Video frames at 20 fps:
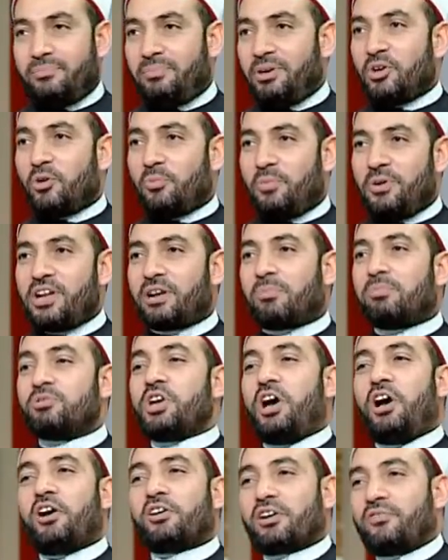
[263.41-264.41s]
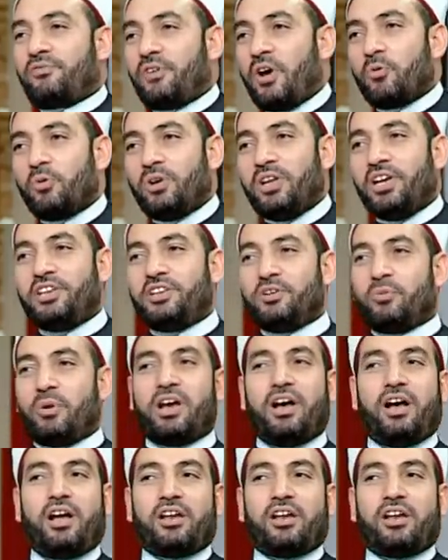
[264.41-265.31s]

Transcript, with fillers: بيني وبينك مش هعرف اولادي ولا